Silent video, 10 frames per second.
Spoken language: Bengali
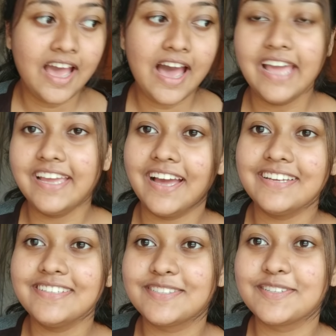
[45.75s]
হাই
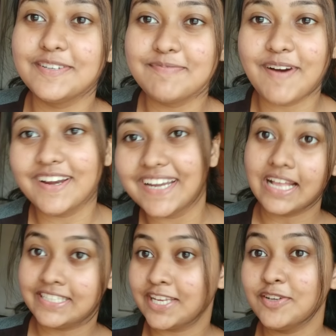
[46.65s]
গাইস গুড মর্নিং
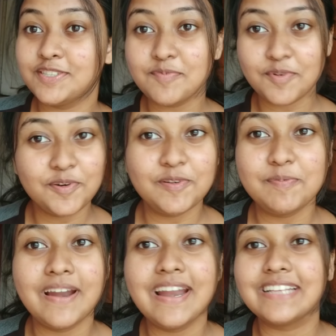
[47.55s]
আজকে হচ্ছে
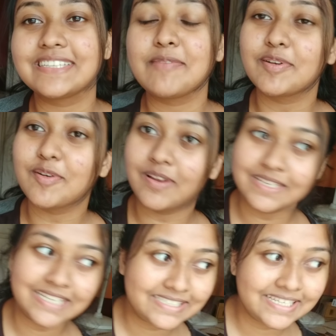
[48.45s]
মঙ্গলবার আজকে আমার
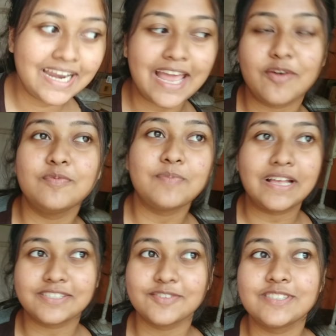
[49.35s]
কলেজ আছে আর এখন
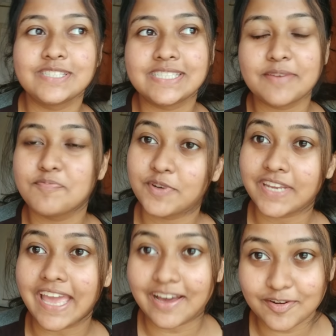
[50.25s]
বাজে হচ্ছে
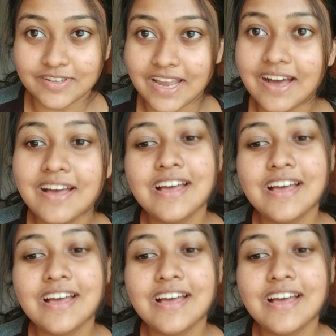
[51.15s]
পুনে এগারোটা